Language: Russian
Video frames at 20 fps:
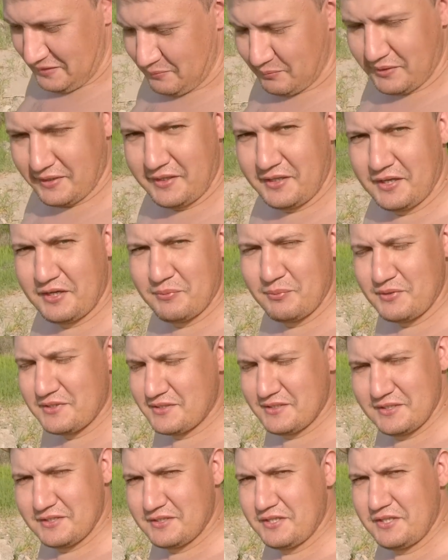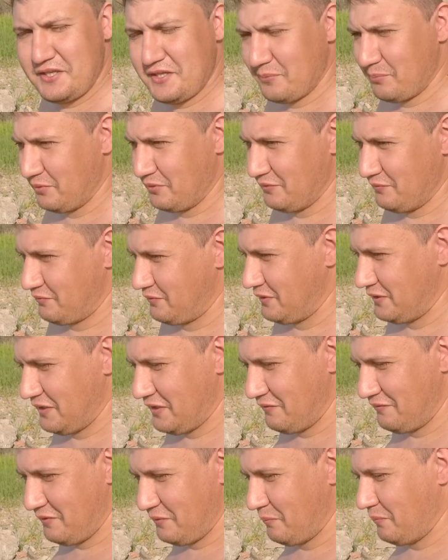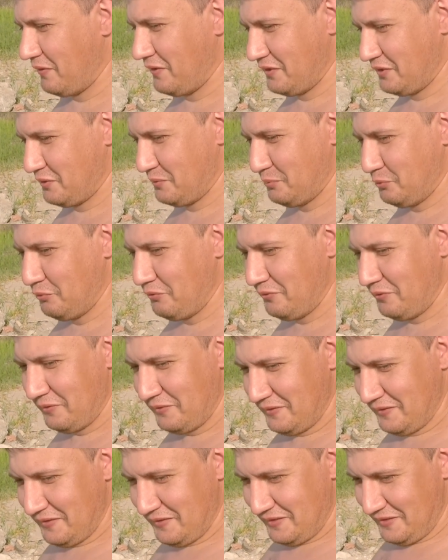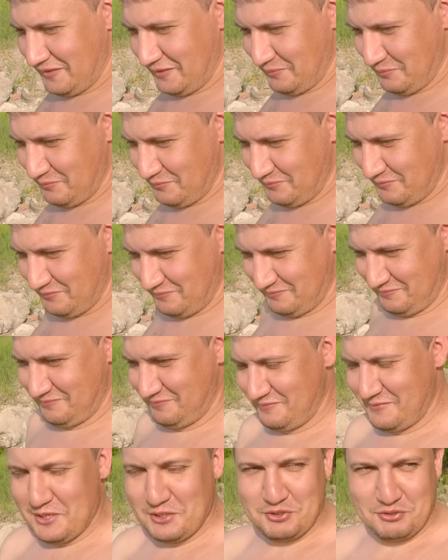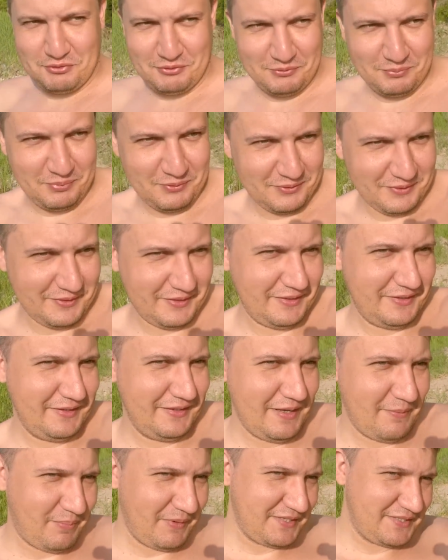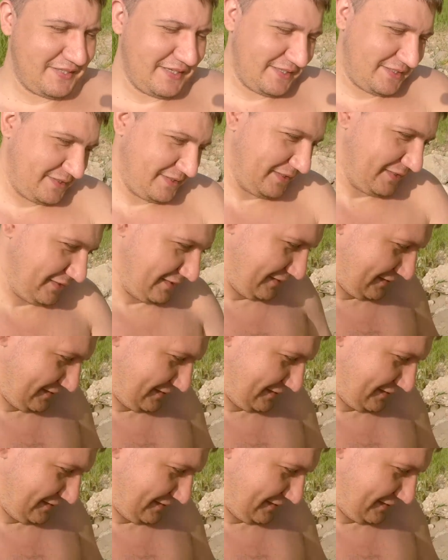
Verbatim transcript: плохих мыслей-то не было в голове, поэтому им нечего было опасаться.